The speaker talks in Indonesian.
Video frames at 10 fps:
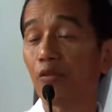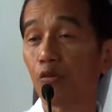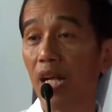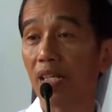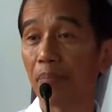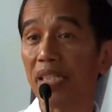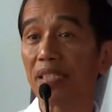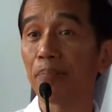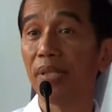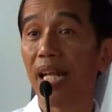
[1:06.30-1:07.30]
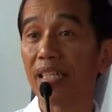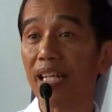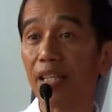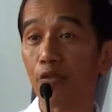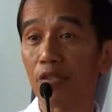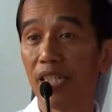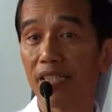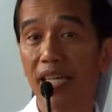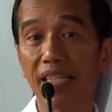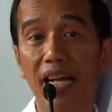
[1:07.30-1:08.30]
kurang lebih 900
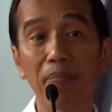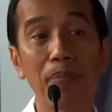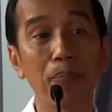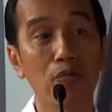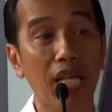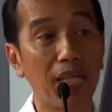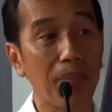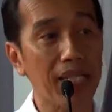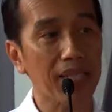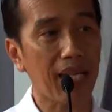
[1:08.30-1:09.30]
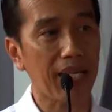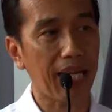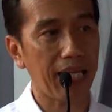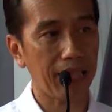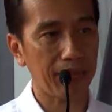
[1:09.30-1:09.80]
desa yang mempunyai masalah.